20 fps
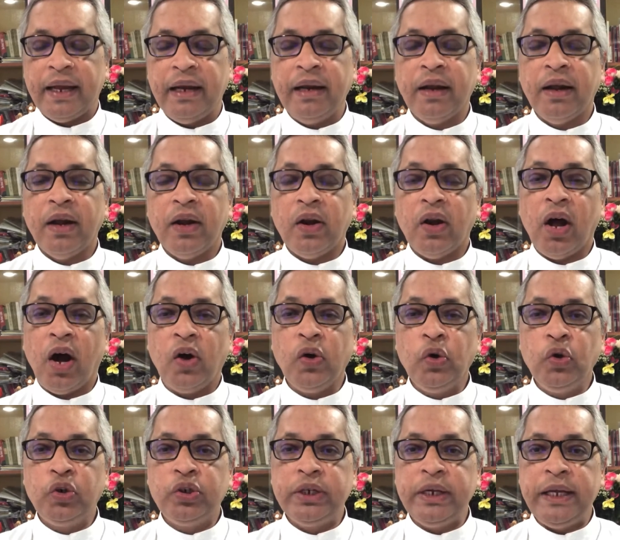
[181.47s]
எண்
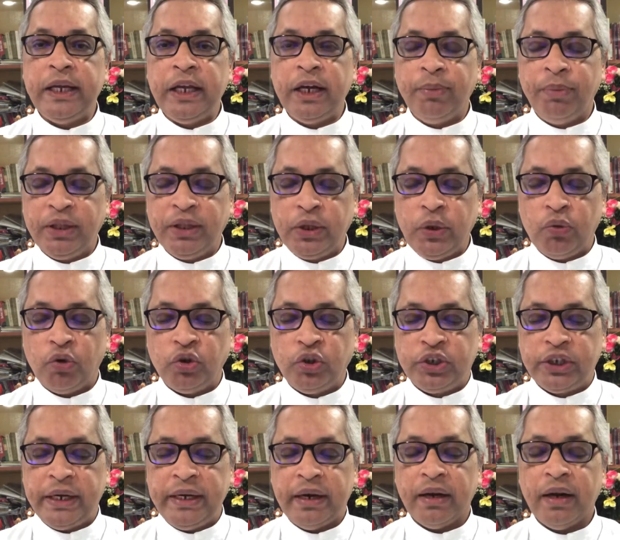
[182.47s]
நானூற்று இருபத்தி
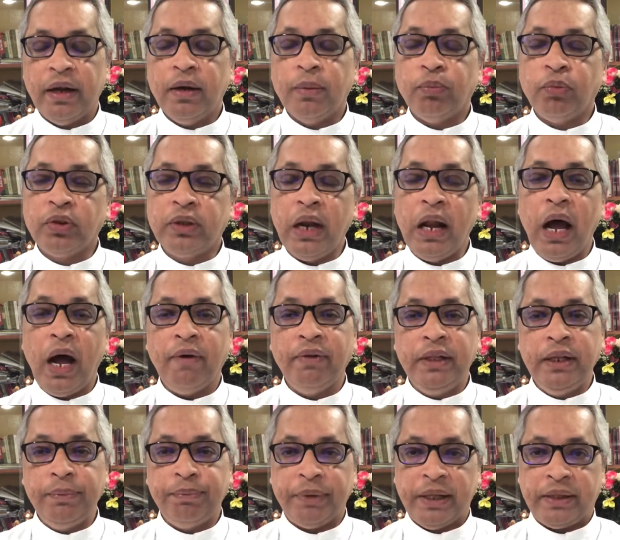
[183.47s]
ஒன்றின்
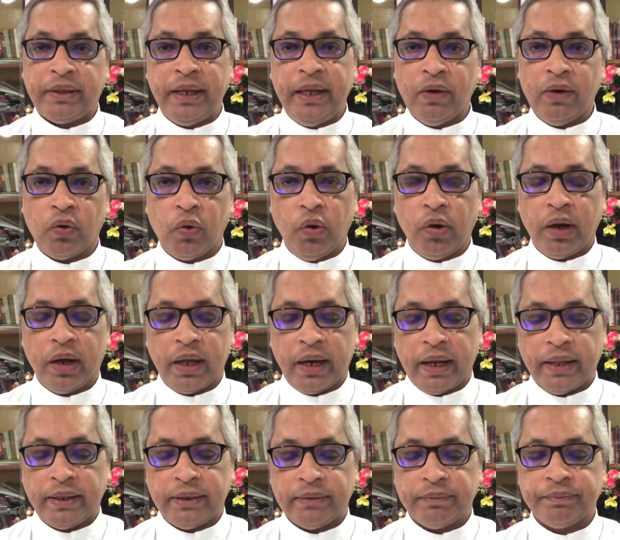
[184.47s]
முதலாவது பத்தி
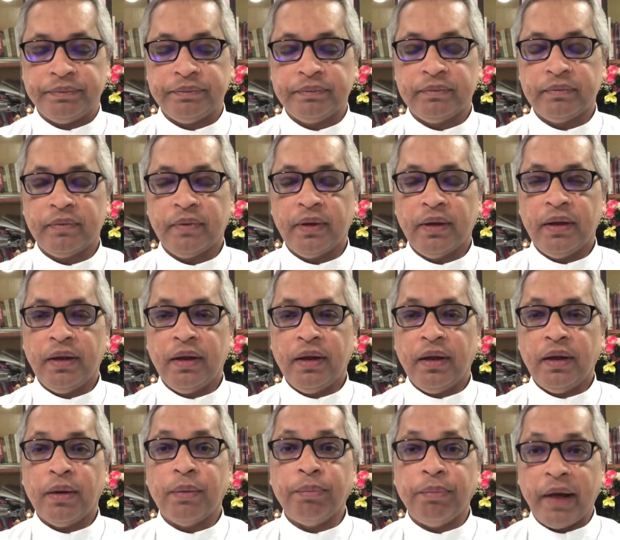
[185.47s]
கூறுகிறது
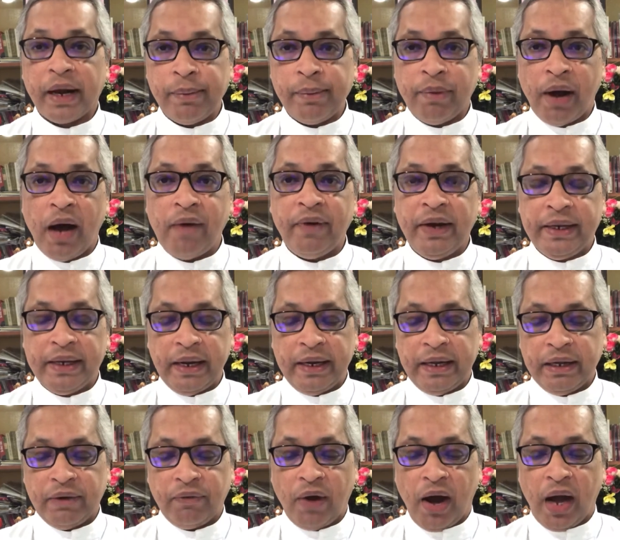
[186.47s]
மறைமாவட்ட
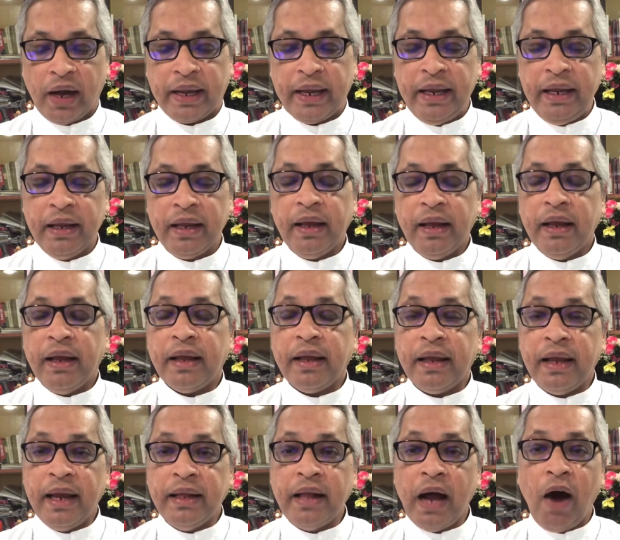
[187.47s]
நிர்வாகி
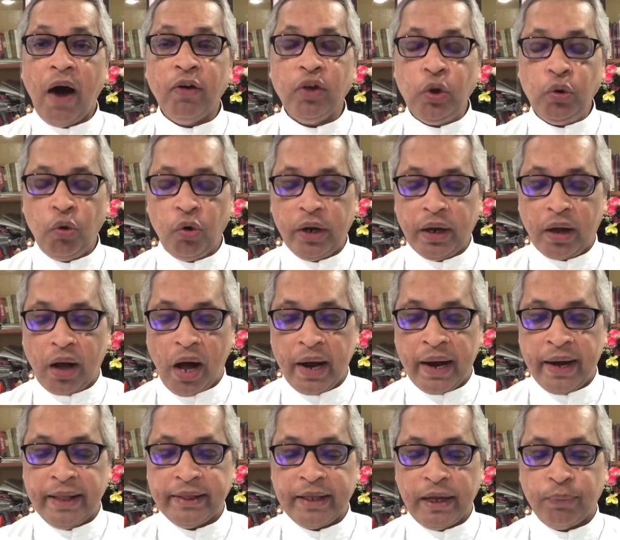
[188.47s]
ஏதாவது ஒரு
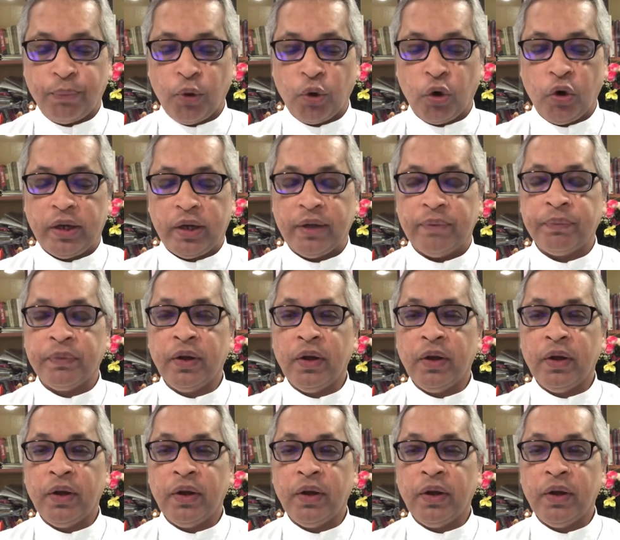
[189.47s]
காரணத்தின் பொருட்டு